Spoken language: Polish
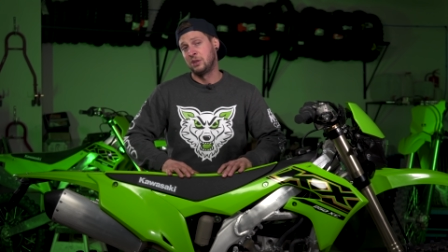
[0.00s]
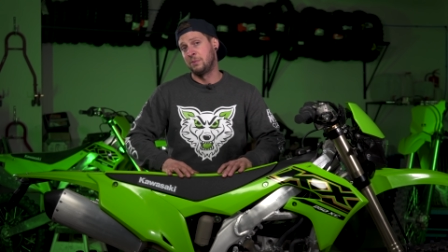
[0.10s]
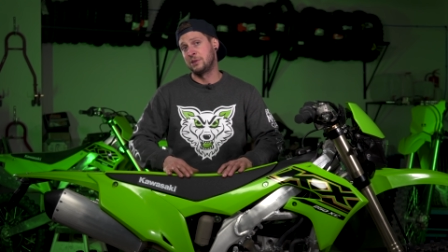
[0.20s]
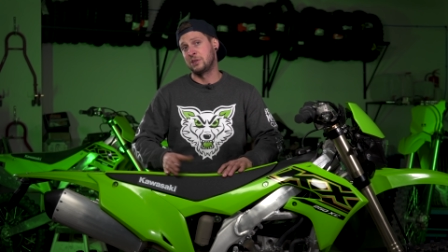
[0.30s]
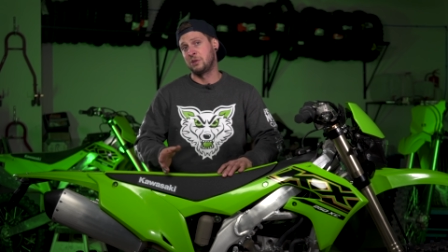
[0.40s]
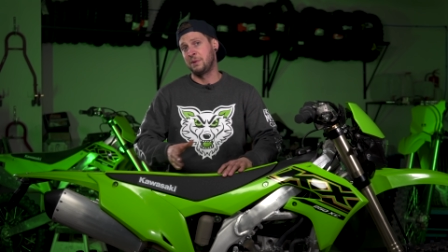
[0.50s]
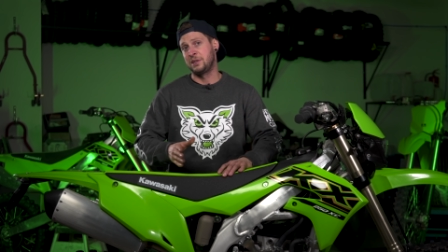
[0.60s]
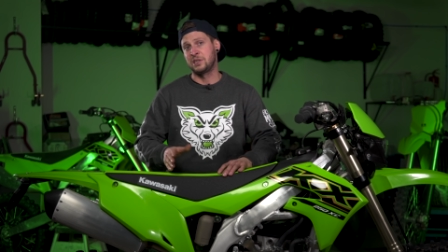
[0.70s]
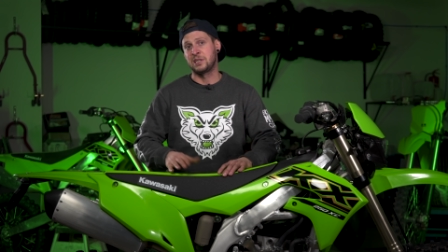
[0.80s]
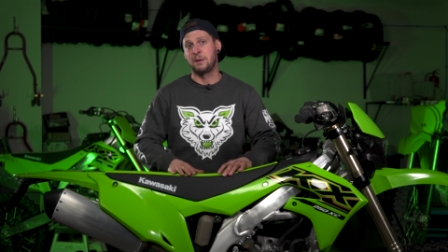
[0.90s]
to może sobie
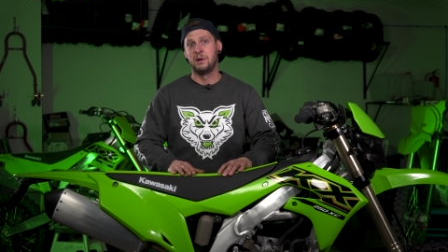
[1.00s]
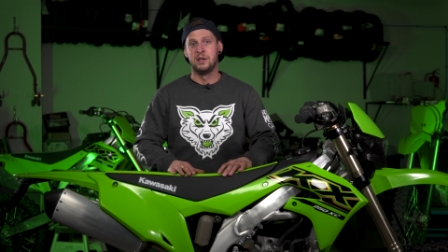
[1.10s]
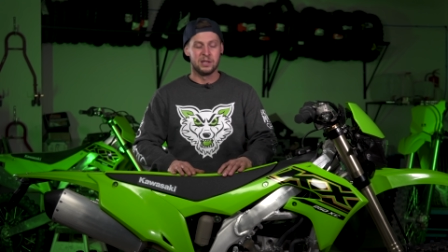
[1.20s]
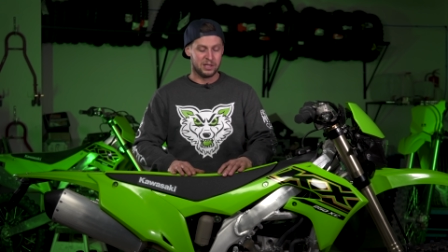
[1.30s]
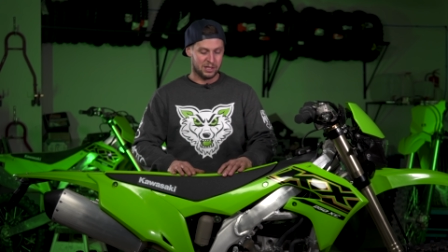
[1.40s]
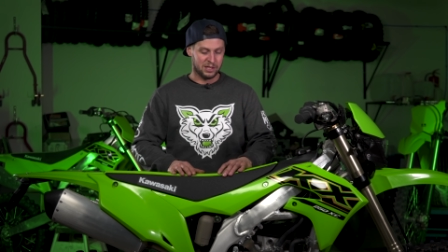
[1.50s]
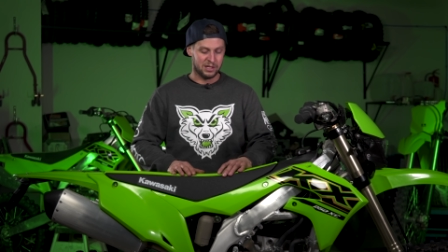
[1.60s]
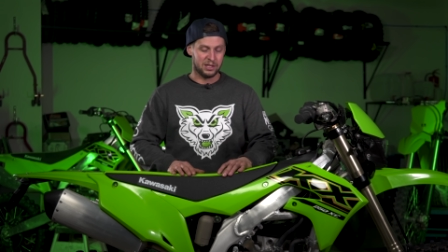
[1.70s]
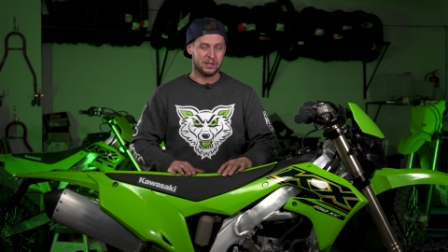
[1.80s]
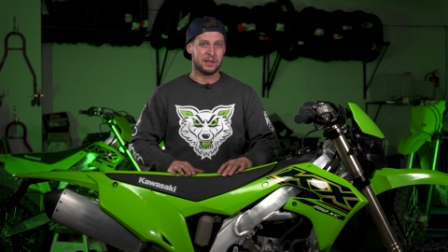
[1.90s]
gdzieś tam yy,
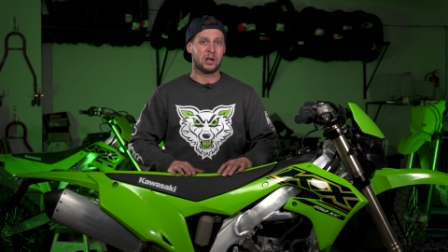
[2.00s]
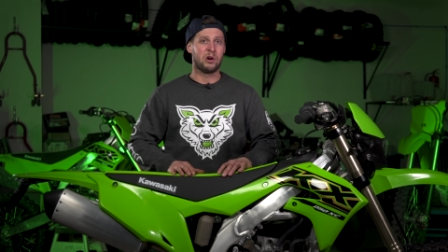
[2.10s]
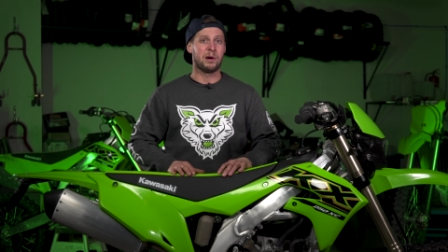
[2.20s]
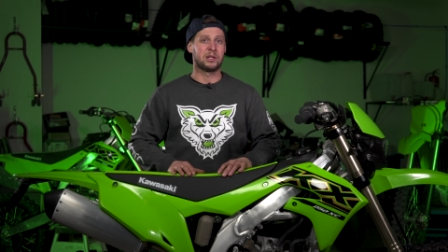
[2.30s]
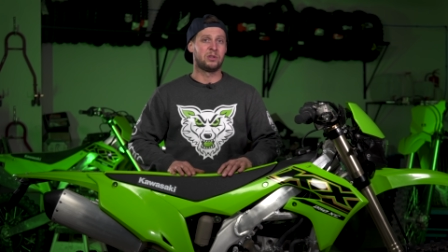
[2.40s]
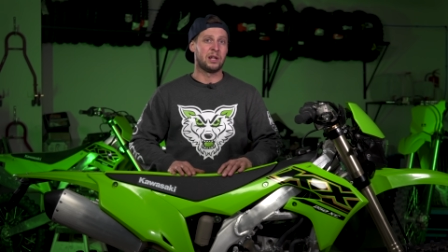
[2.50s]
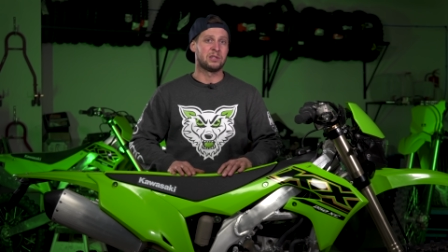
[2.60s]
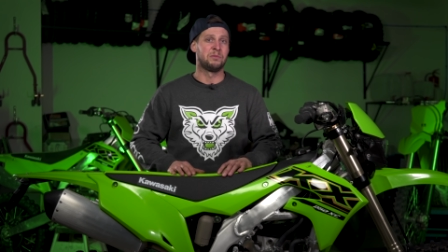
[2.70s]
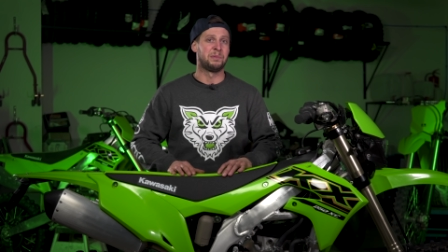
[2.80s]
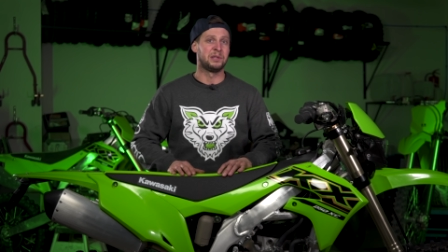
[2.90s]
na kołach do
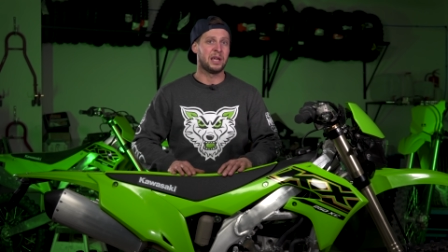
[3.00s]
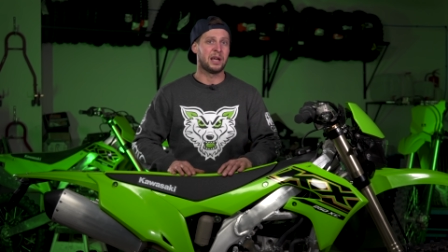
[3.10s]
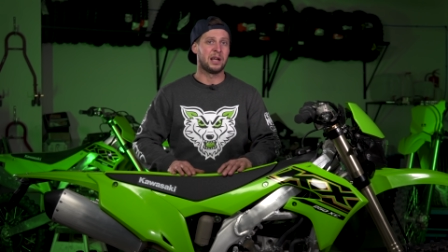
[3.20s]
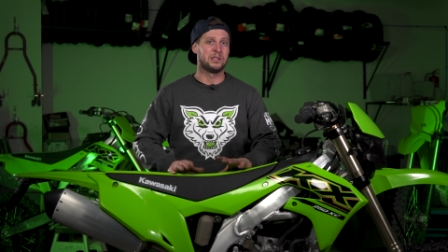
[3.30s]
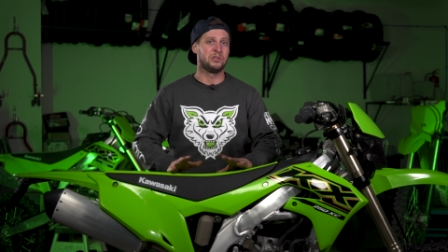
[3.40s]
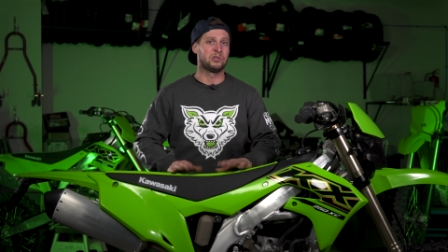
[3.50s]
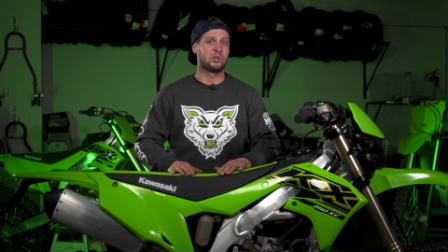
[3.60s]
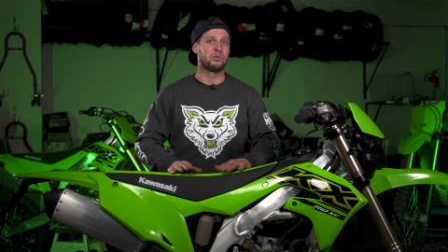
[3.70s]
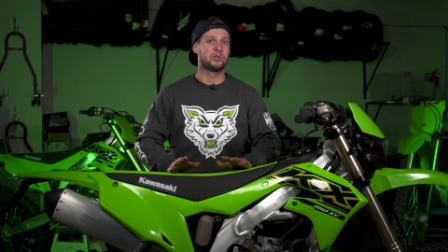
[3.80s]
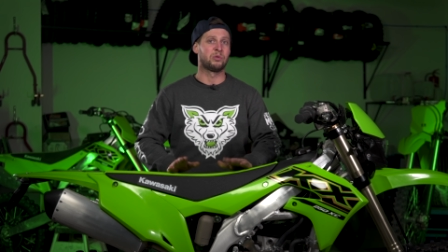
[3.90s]
lasu podjechać i już
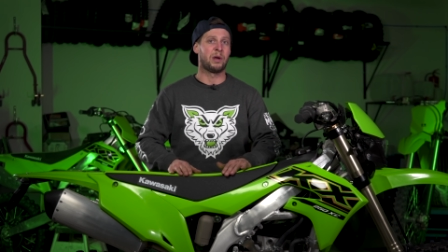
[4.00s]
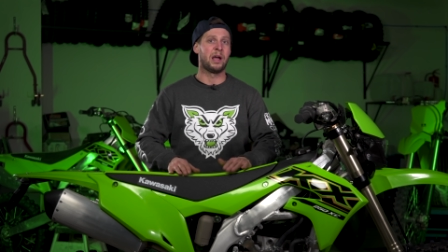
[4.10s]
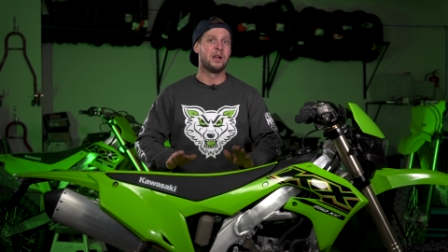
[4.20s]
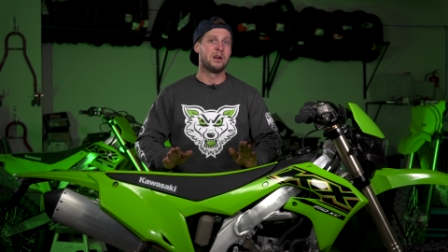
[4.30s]
tą sztukę